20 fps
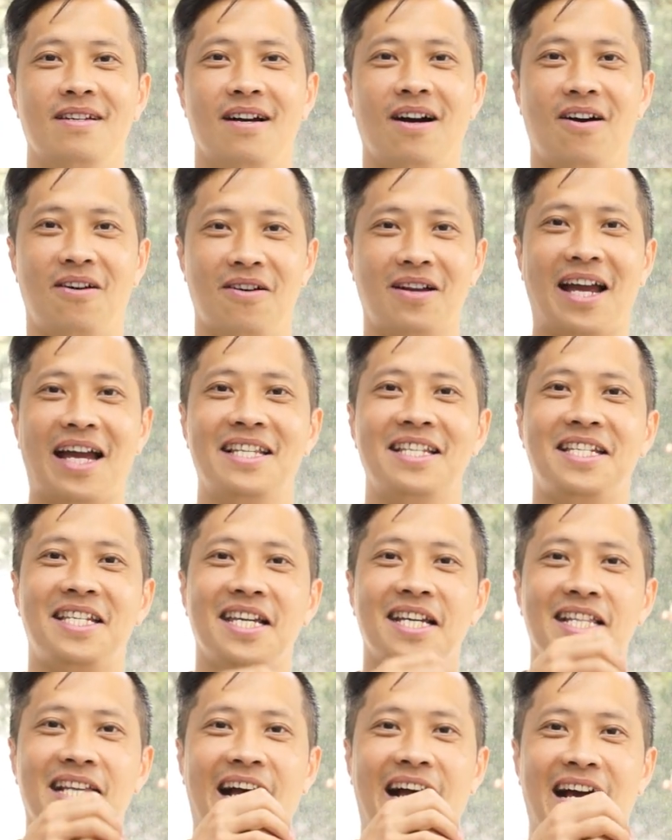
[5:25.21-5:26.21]
好，感
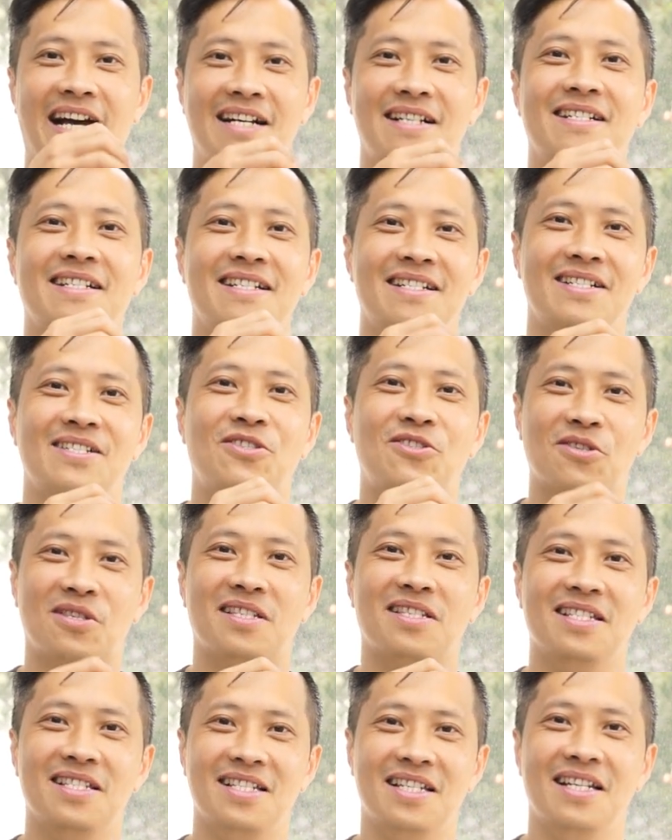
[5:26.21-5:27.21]
谢他就
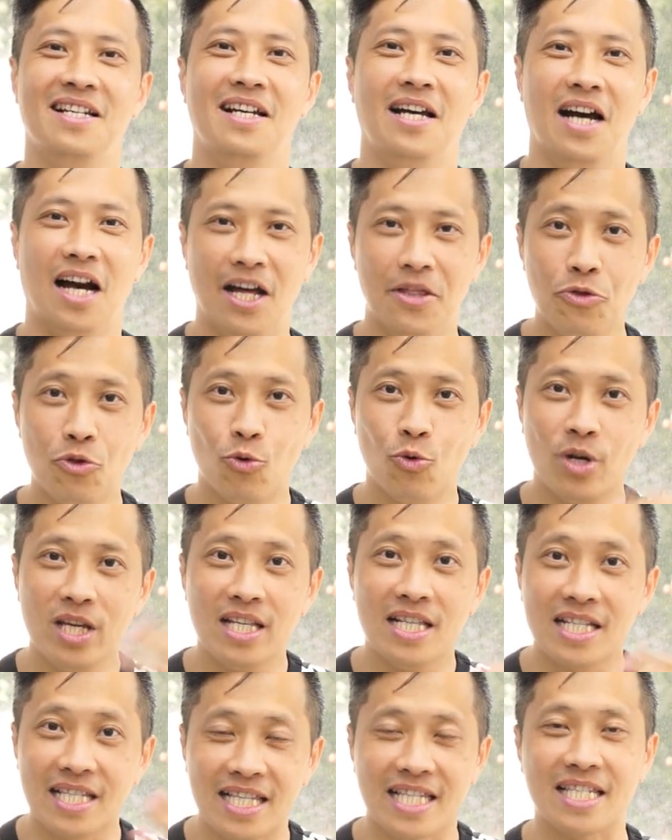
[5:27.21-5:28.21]
是很努力
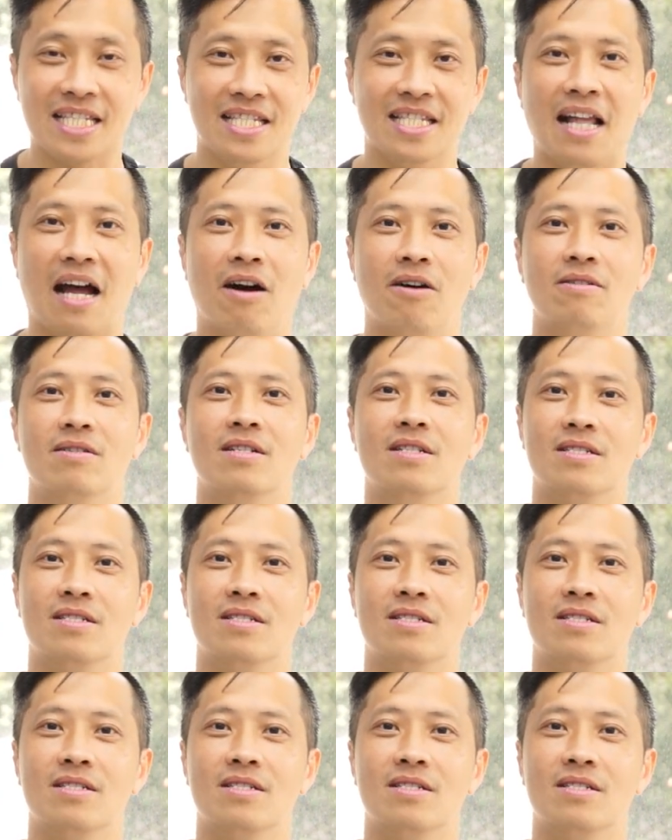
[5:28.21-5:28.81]
的指导，